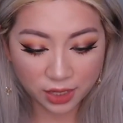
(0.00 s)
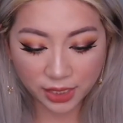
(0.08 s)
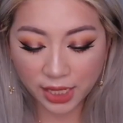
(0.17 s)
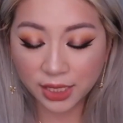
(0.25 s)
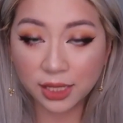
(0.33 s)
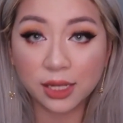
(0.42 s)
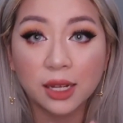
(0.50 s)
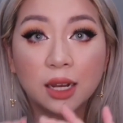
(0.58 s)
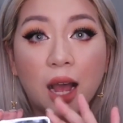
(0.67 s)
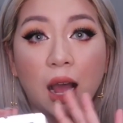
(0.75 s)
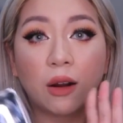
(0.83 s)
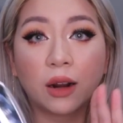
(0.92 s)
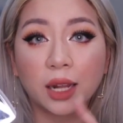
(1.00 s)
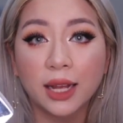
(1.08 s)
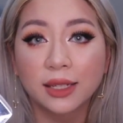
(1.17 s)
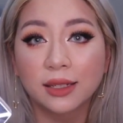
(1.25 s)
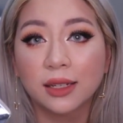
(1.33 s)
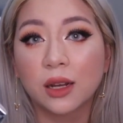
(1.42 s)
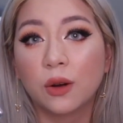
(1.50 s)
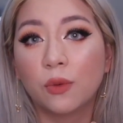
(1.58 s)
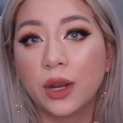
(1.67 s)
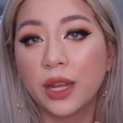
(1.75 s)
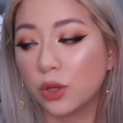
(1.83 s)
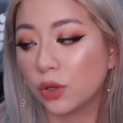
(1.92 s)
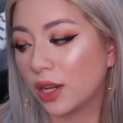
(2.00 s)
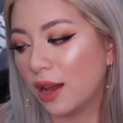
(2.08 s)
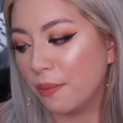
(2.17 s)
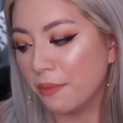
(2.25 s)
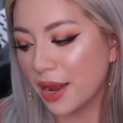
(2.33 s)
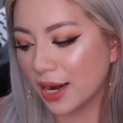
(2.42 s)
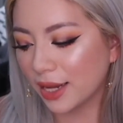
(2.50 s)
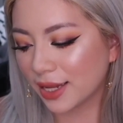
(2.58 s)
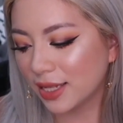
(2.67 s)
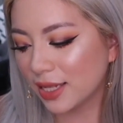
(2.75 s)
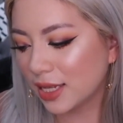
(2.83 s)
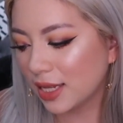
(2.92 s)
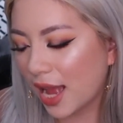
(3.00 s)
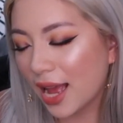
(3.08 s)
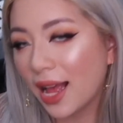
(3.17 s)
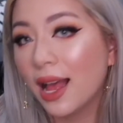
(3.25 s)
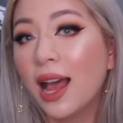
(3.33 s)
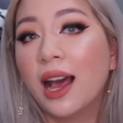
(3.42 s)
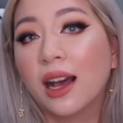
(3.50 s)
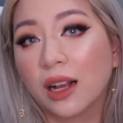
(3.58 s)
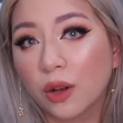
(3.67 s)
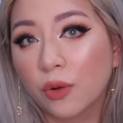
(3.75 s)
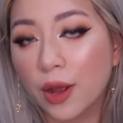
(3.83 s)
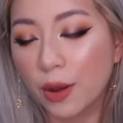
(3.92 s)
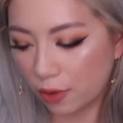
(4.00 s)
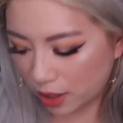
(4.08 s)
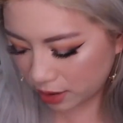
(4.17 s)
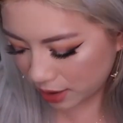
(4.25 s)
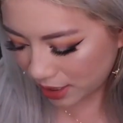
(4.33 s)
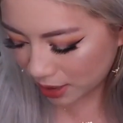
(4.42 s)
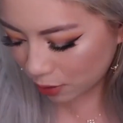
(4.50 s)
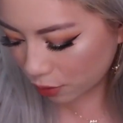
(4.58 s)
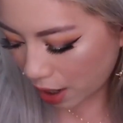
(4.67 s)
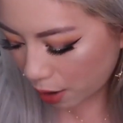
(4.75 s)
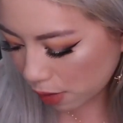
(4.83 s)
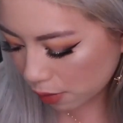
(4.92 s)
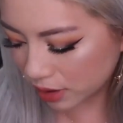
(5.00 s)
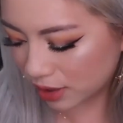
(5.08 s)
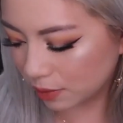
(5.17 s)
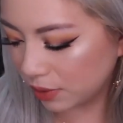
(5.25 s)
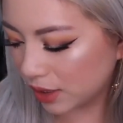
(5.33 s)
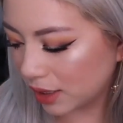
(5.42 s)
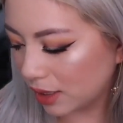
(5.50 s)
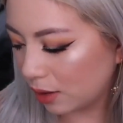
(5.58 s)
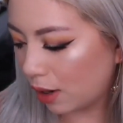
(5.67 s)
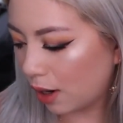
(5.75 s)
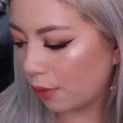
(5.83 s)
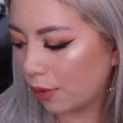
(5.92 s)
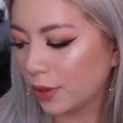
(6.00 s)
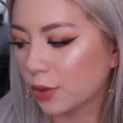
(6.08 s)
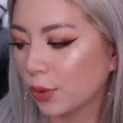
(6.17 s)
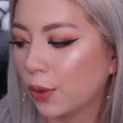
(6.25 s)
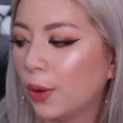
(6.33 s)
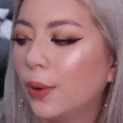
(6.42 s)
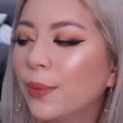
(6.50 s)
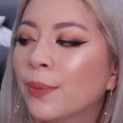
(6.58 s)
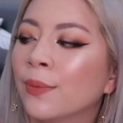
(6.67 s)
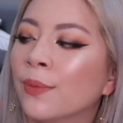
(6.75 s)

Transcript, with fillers: 像是这个 Hourglass 这个我也觉得很美啦，但是它很贵。我你如果要问我值不值得的话，我会说，